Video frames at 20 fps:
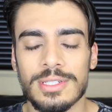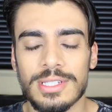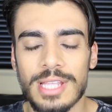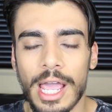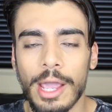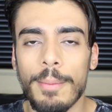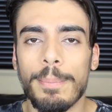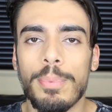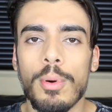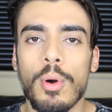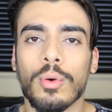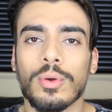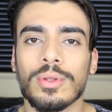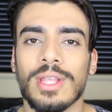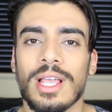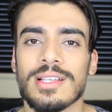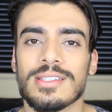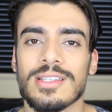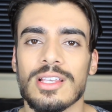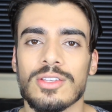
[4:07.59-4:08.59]
Sai um pouco
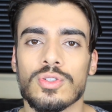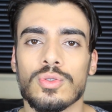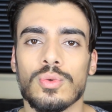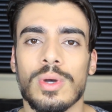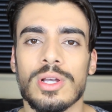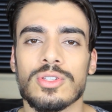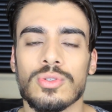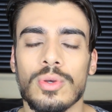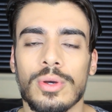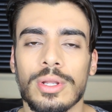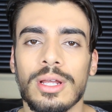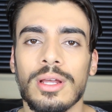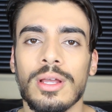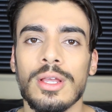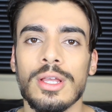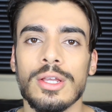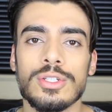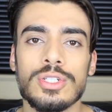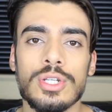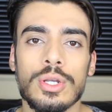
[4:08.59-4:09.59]
dessa sua zona
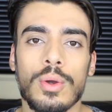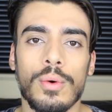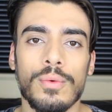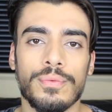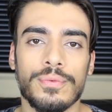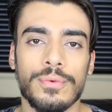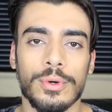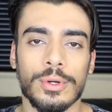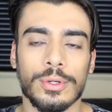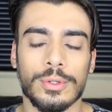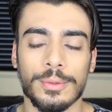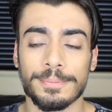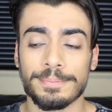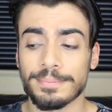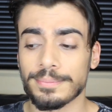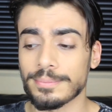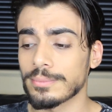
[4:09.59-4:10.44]
de conforto.